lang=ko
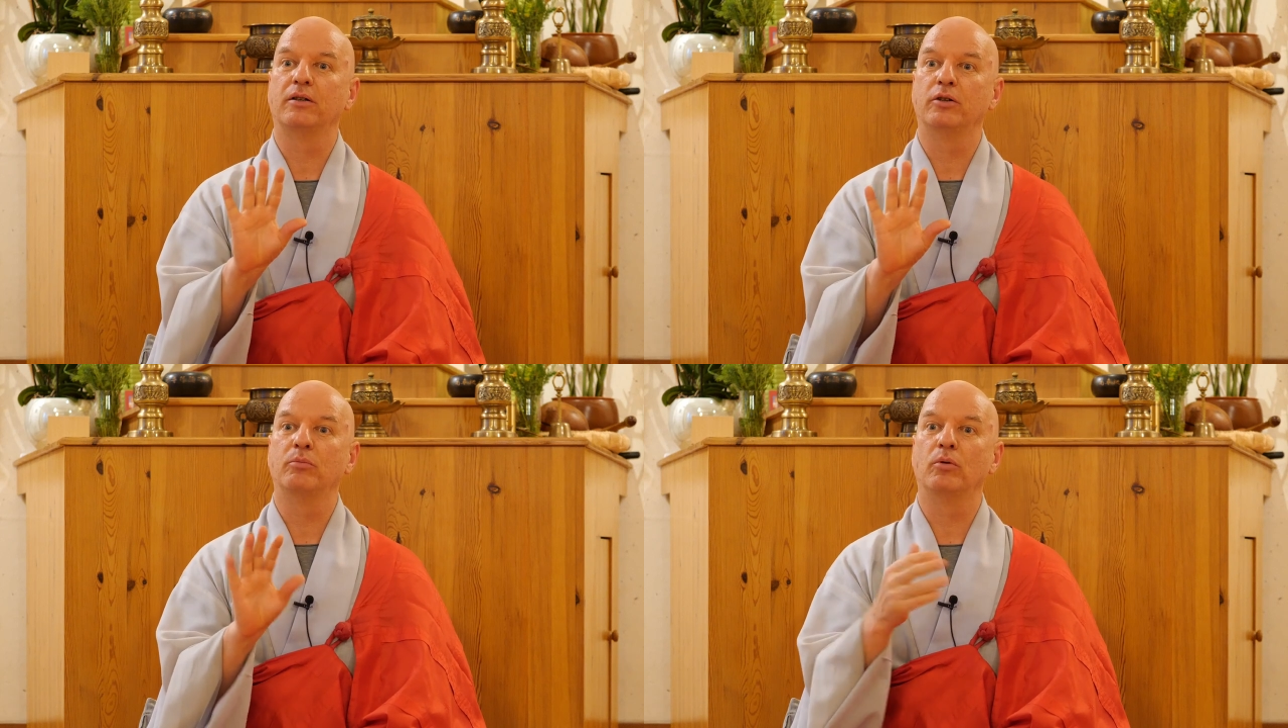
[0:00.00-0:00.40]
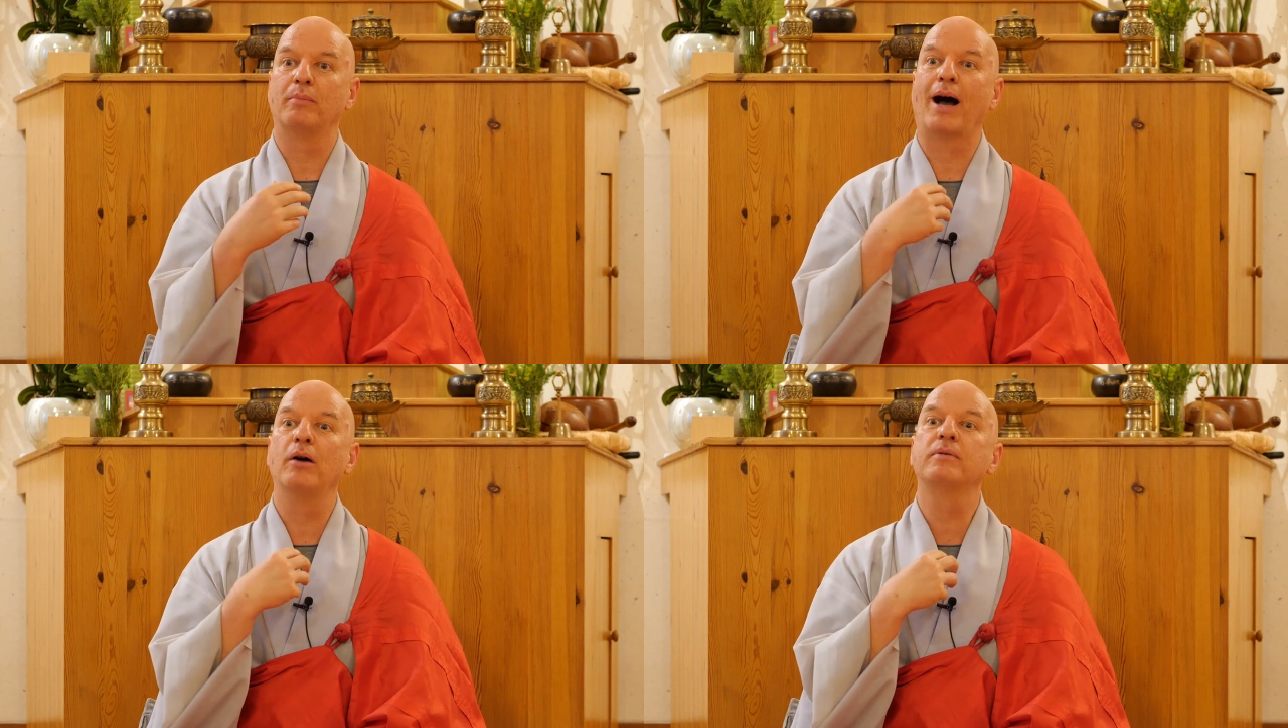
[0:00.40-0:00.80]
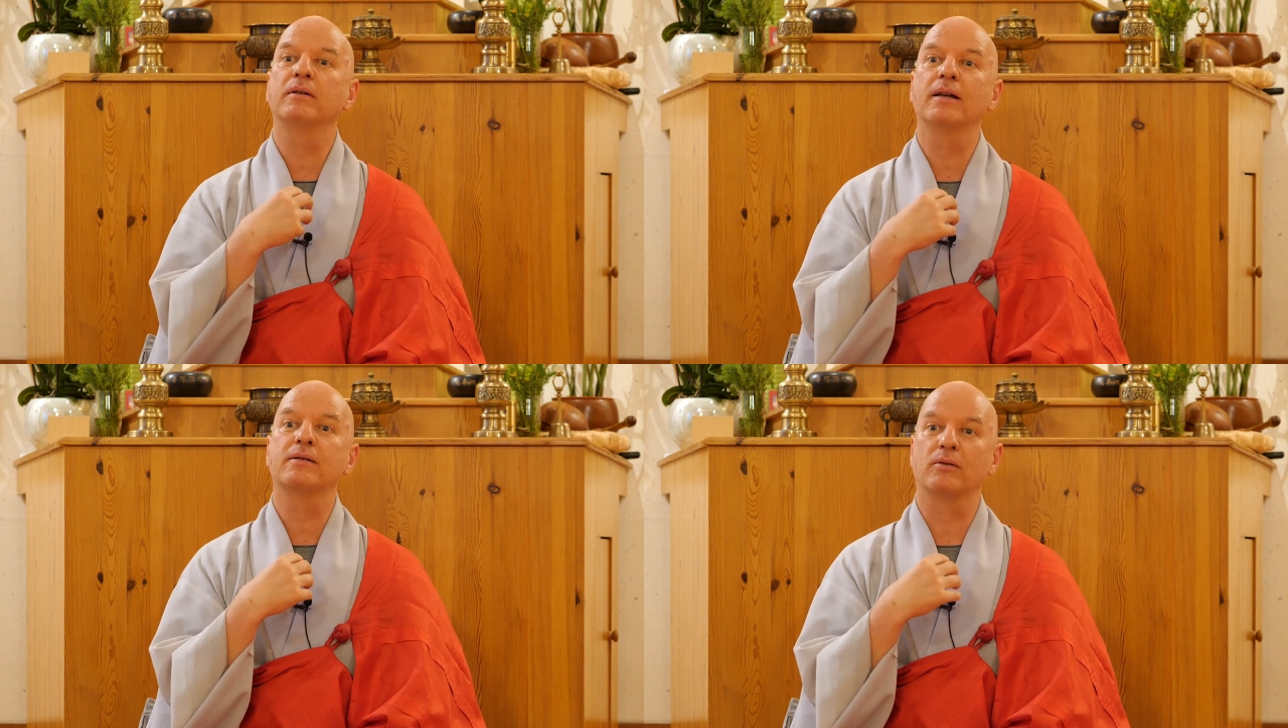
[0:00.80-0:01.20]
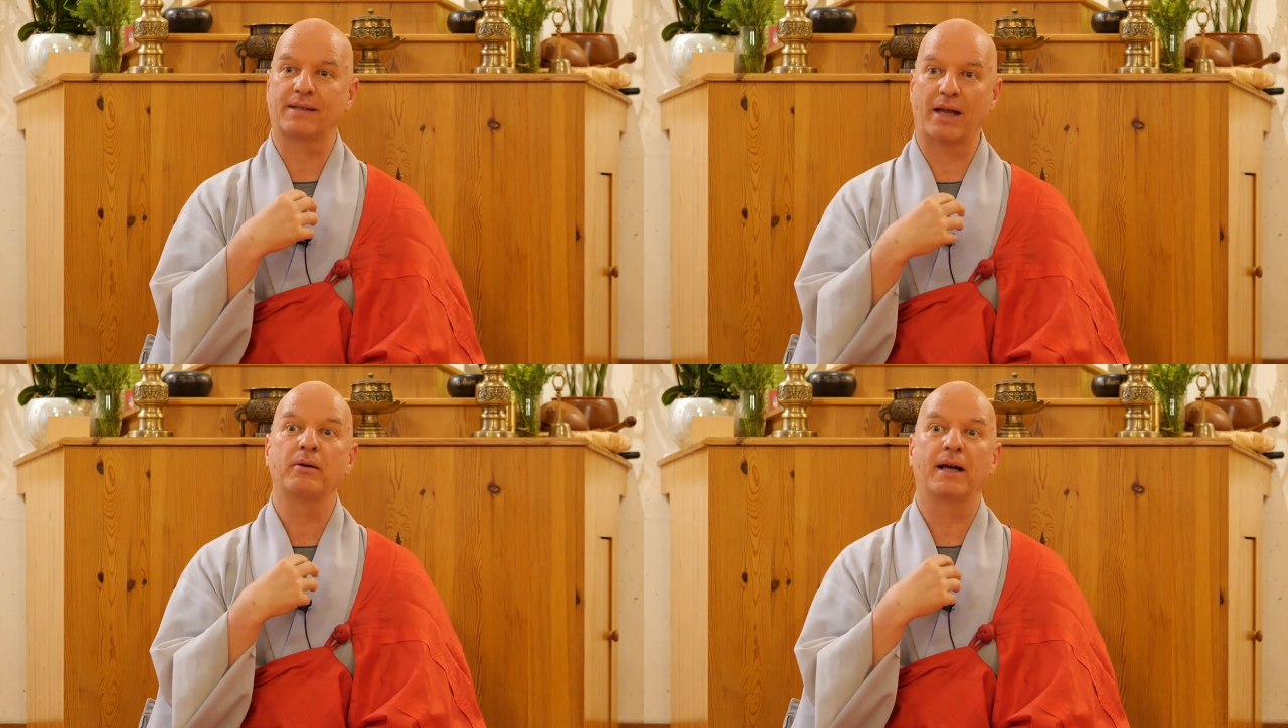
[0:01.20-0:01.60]
용불 마음속에서
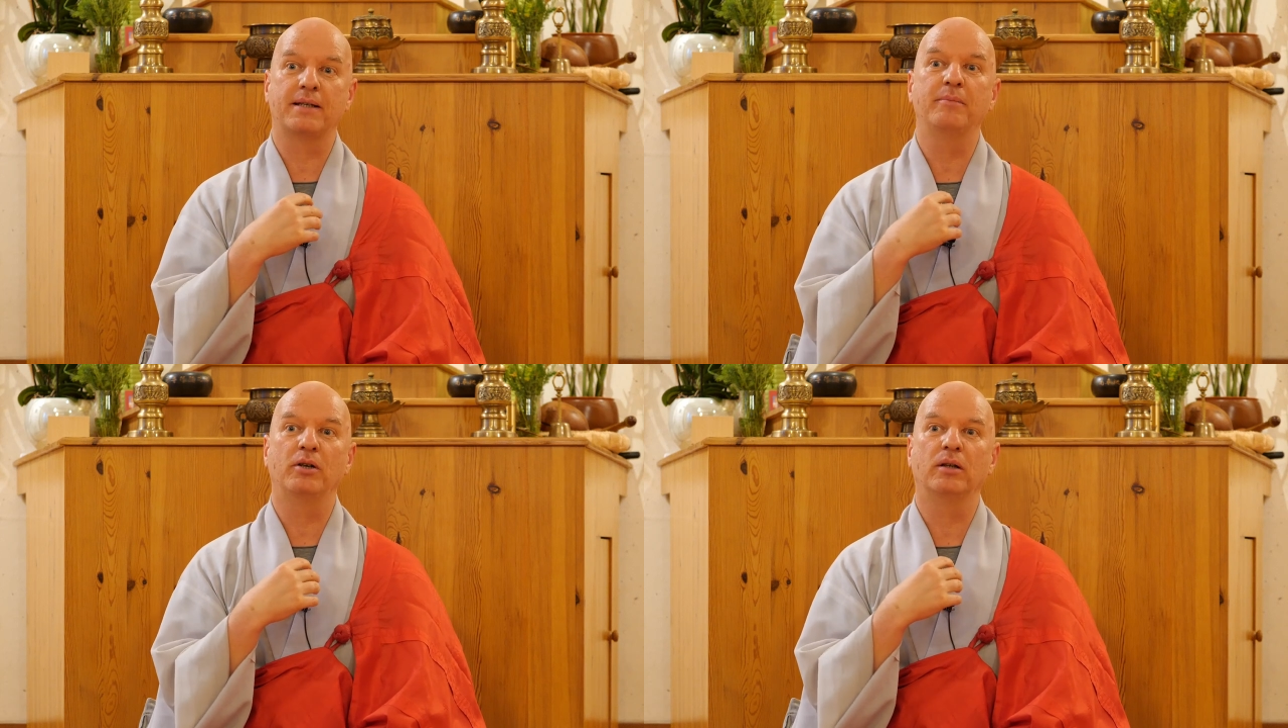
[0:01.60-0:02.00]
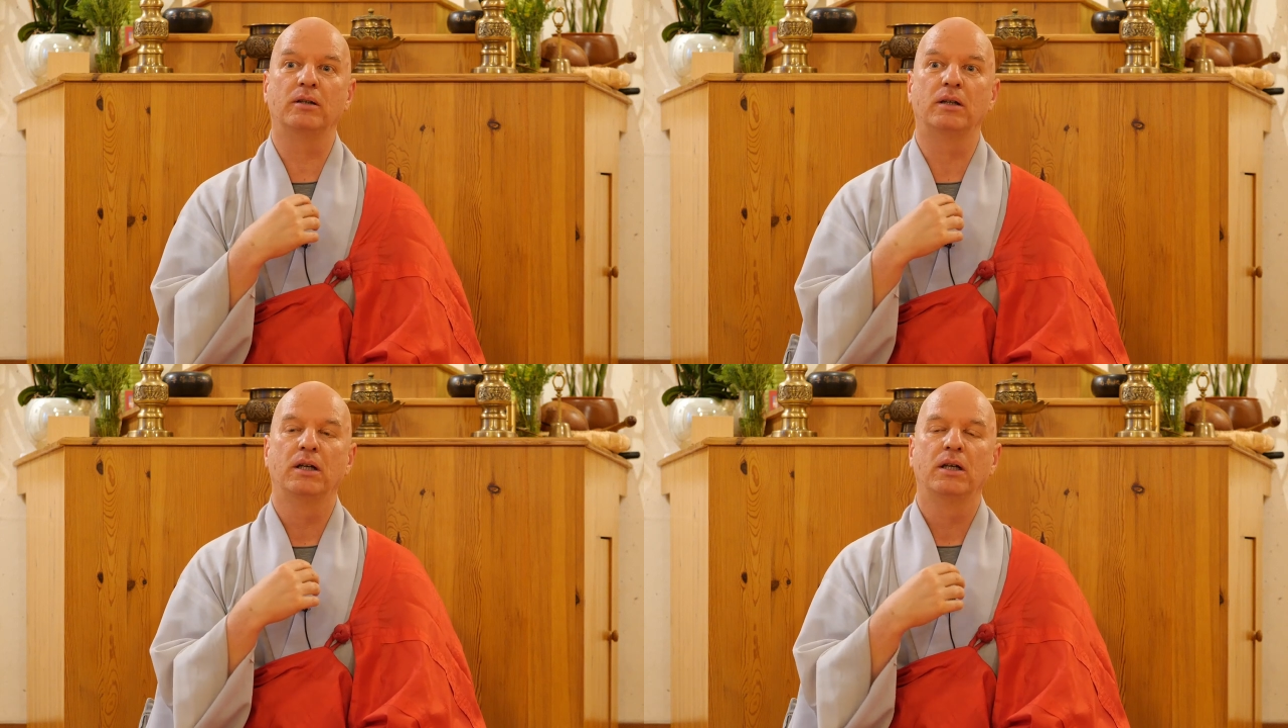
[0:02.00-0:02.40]
사용하시면